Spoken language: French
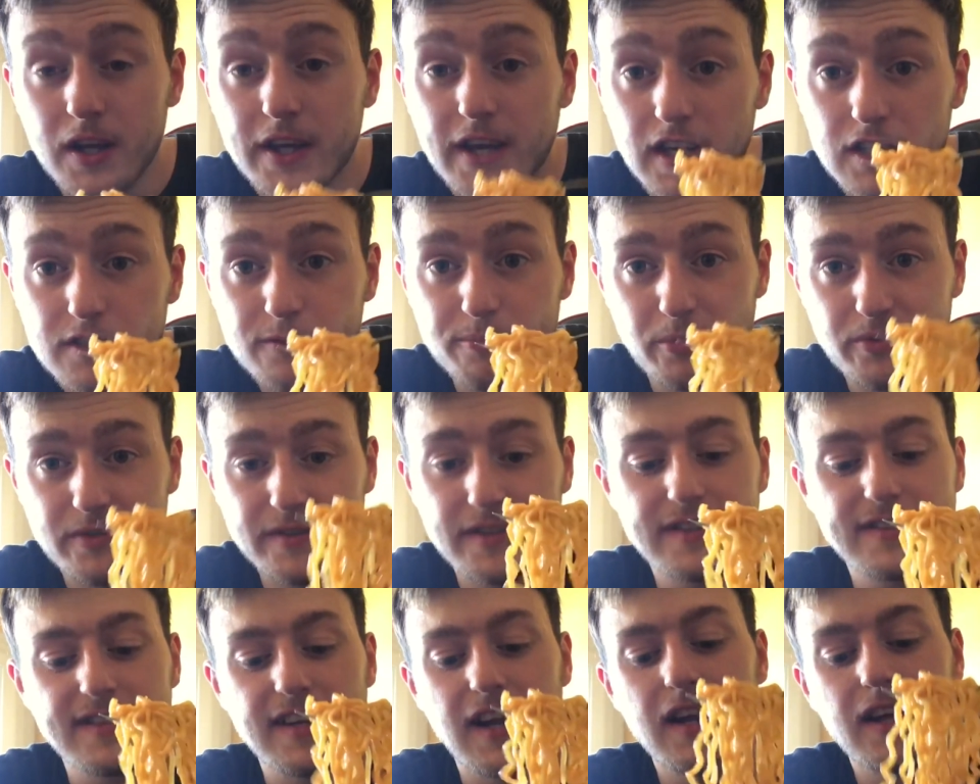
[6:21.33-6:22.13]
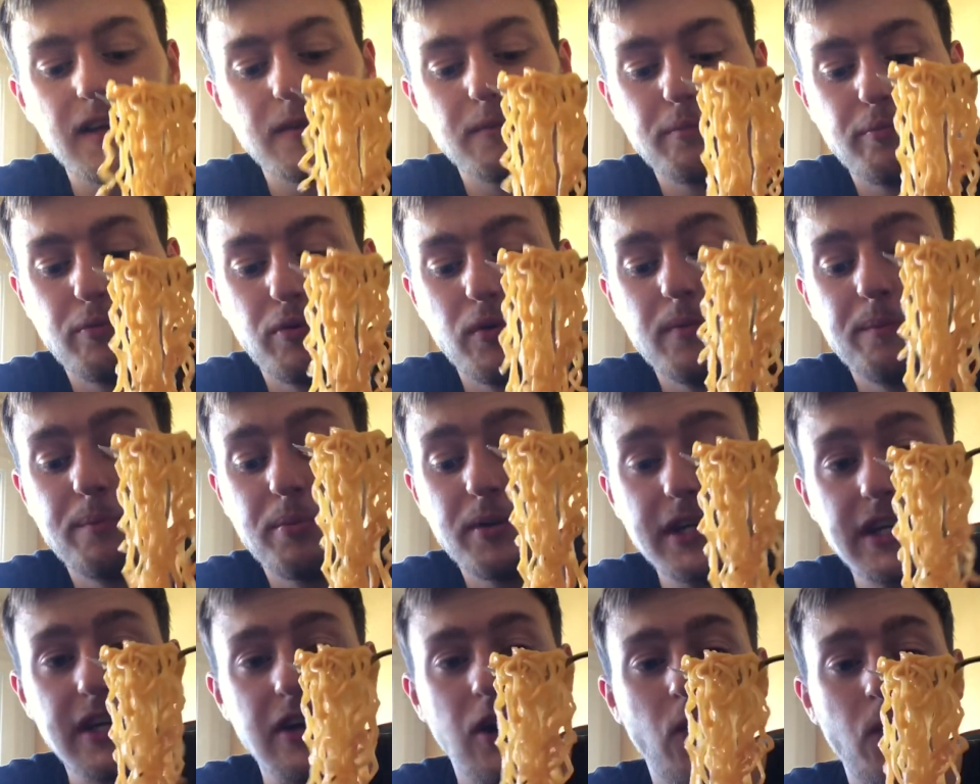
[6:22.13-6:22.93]
Les gars, je pensais que ça allait être plus
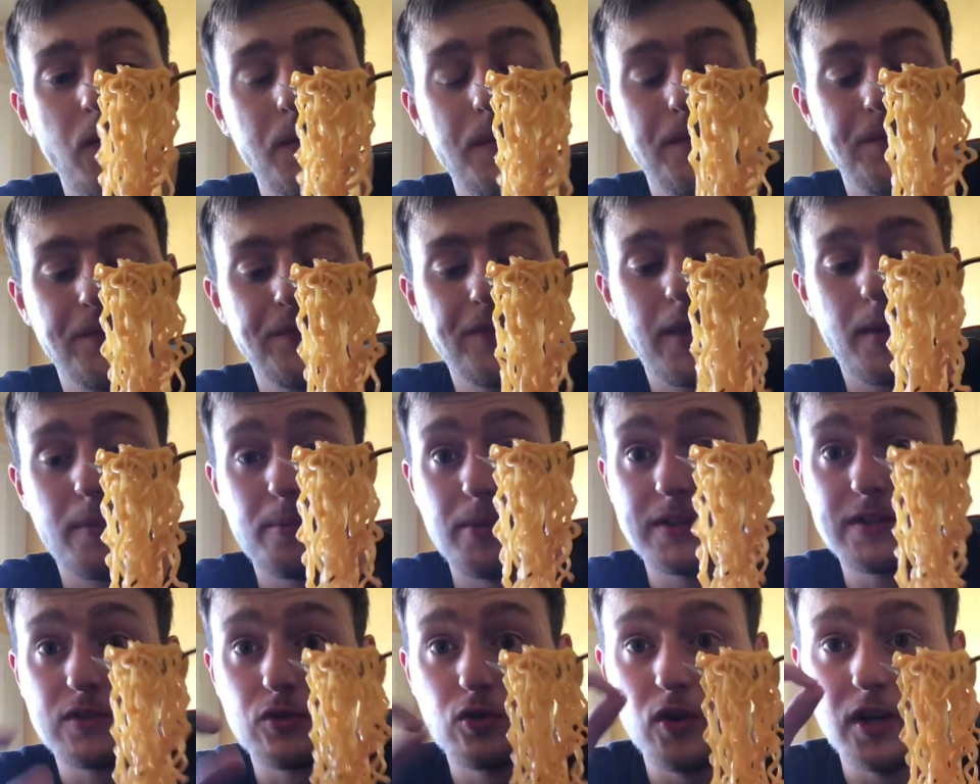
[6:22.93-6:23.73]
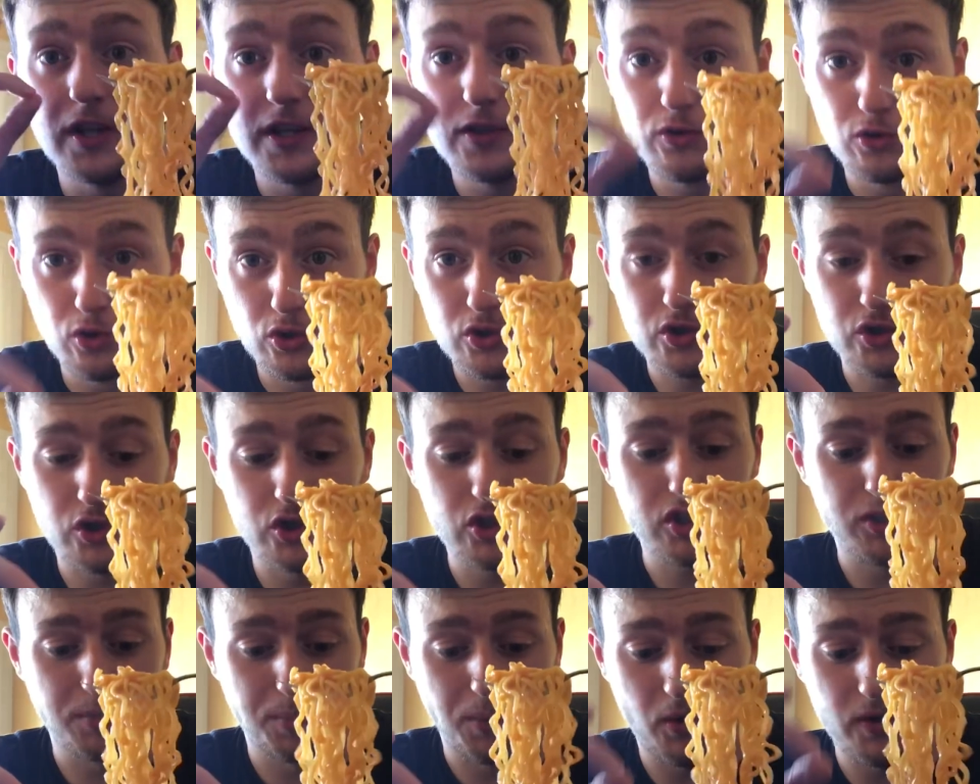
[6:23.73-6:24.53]
piquant, parce que les doses
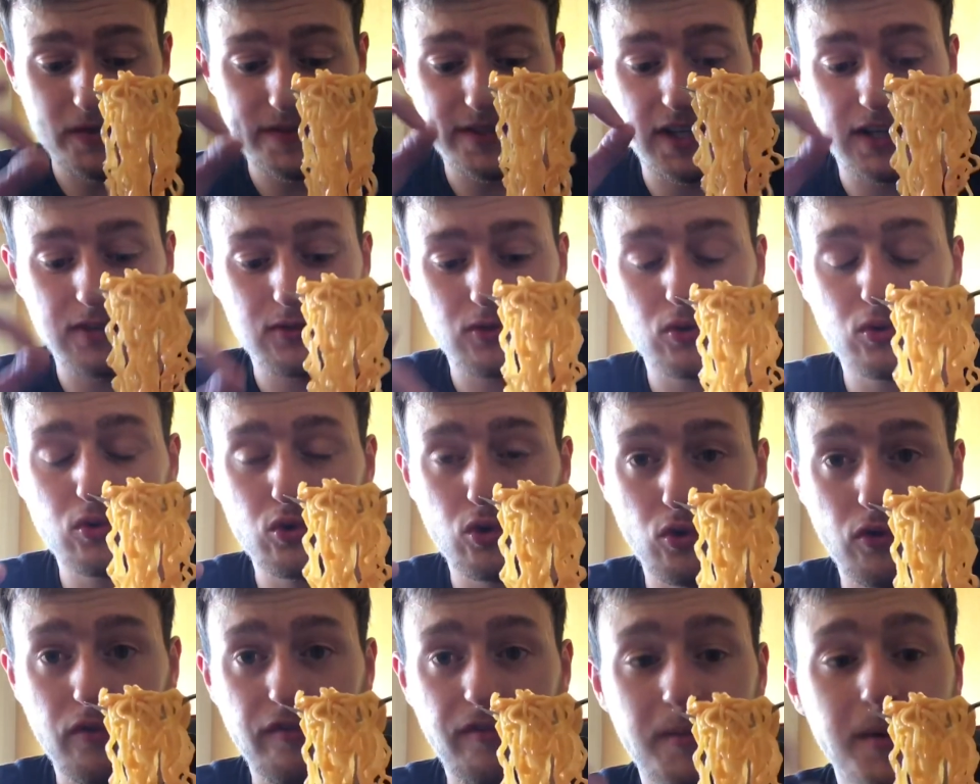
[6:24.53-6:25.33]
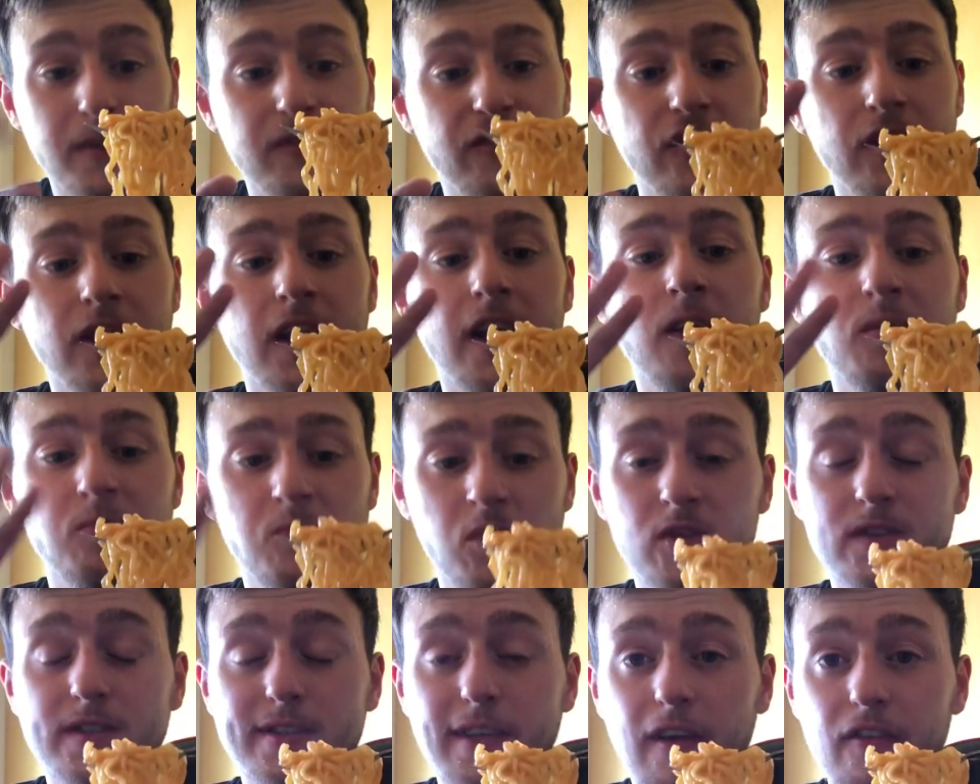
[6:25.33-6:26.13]
que je prends, c'est un truc de ouf, mais
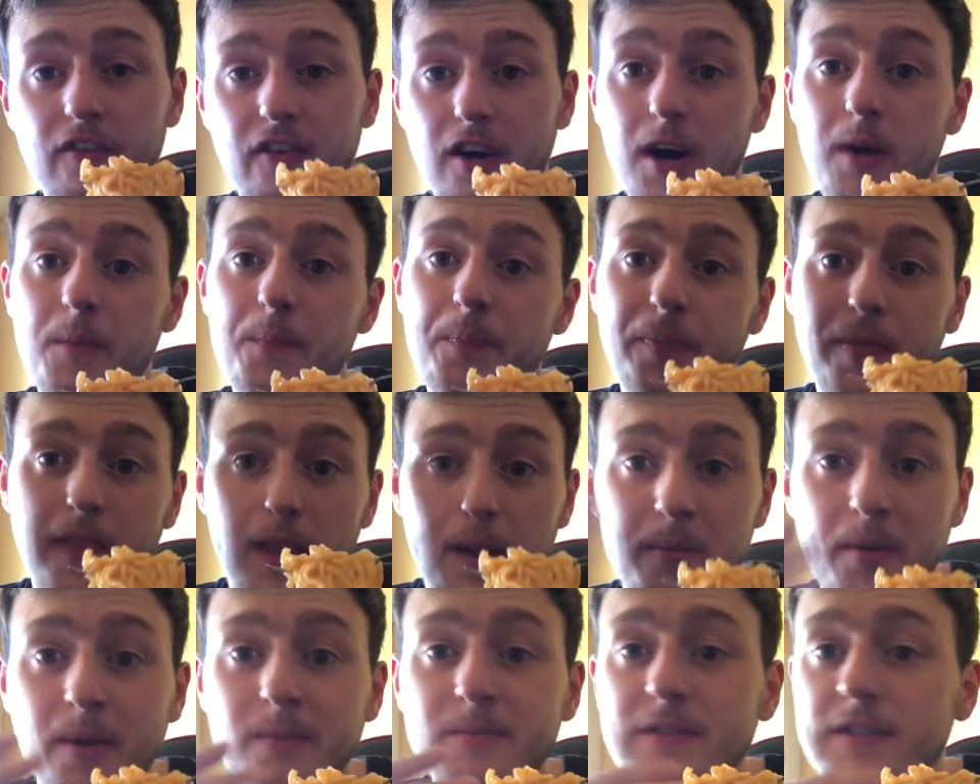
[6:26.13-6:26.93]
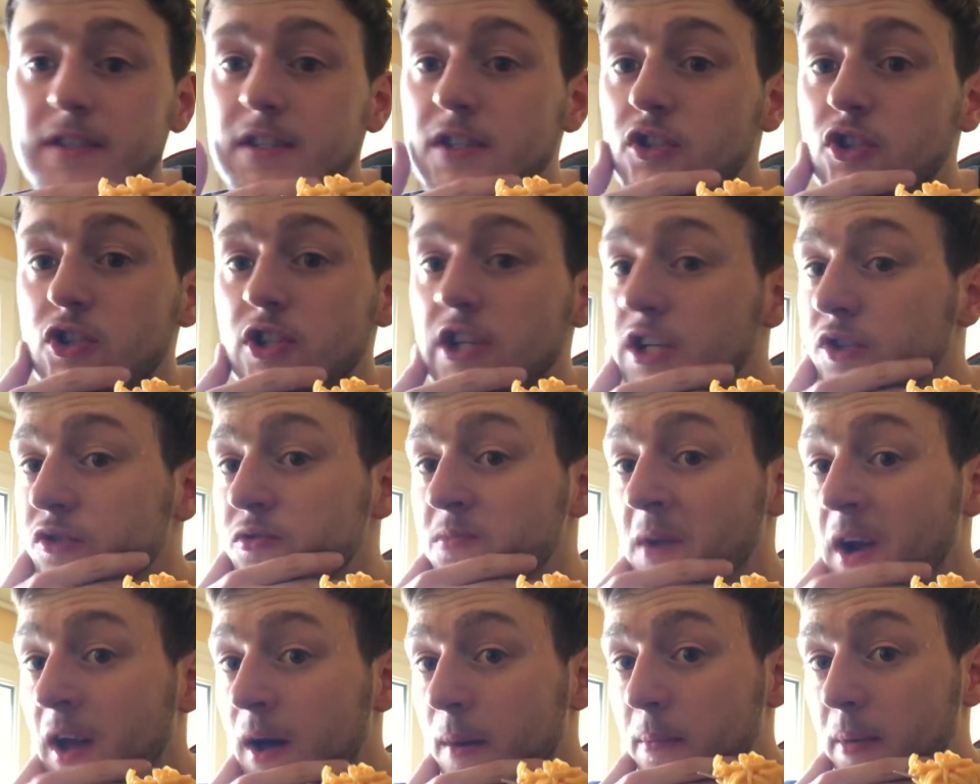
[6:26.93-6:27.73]
finalement ça va, même si j'ai
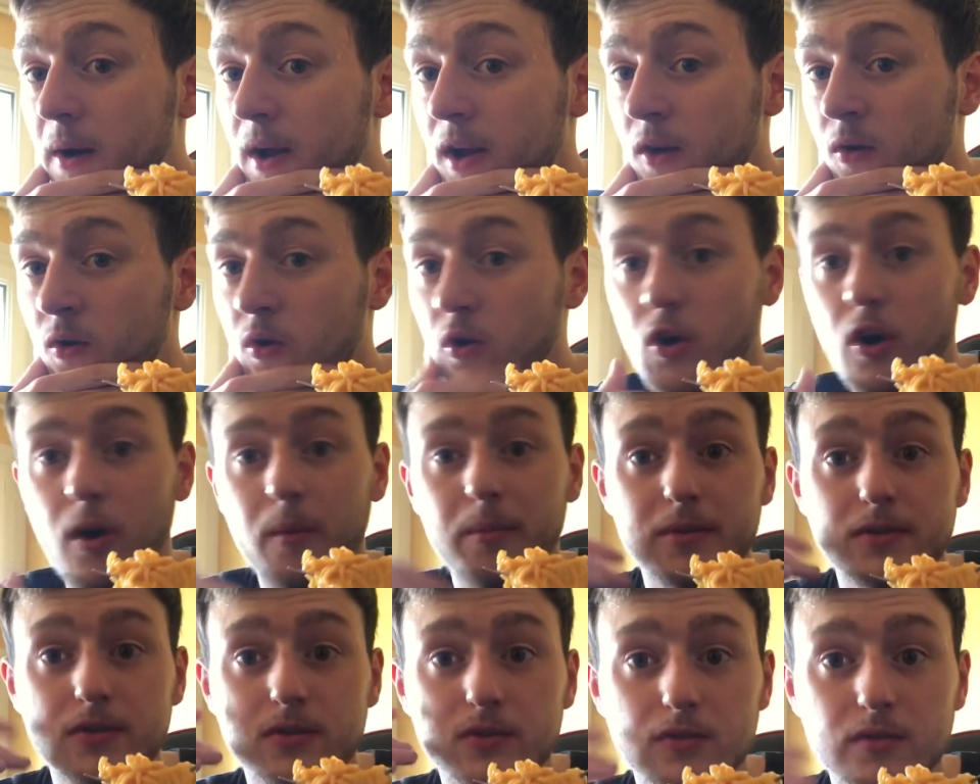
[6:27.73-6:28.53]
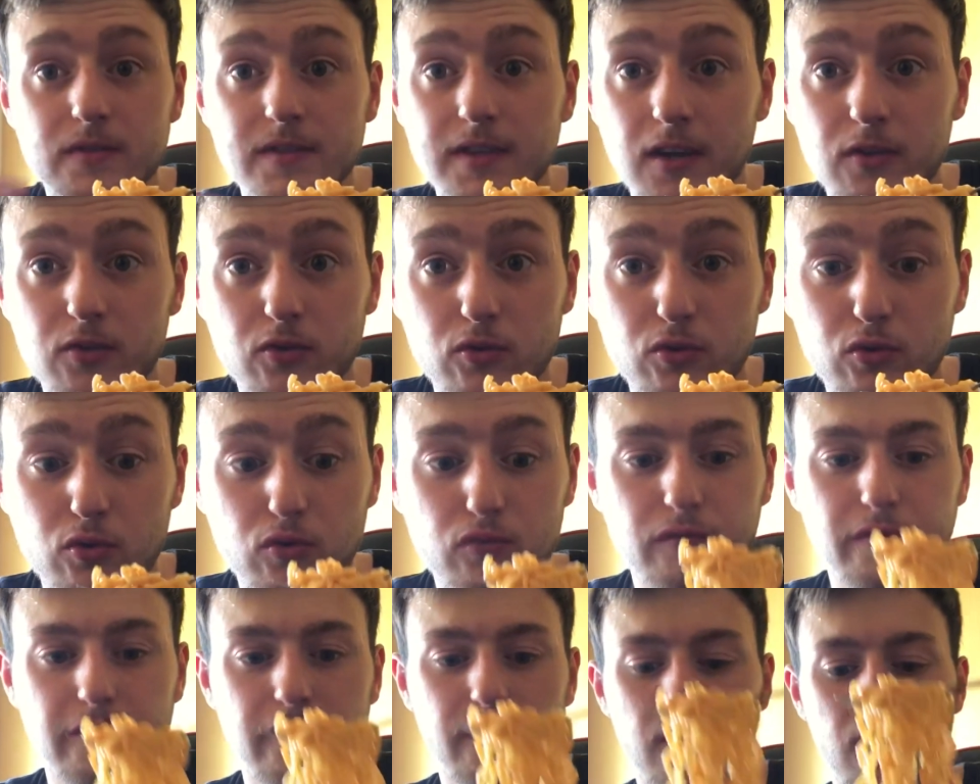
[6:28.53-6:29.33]
du mal à parler encore, parce que c'est un truc
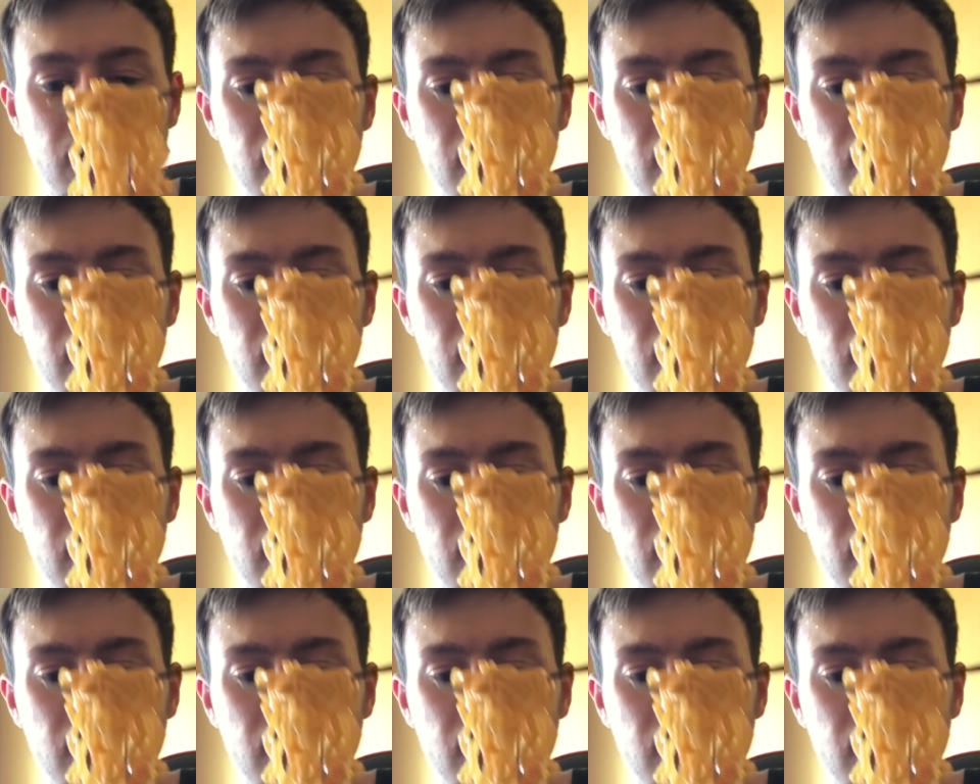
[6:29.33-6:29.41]
de ouf.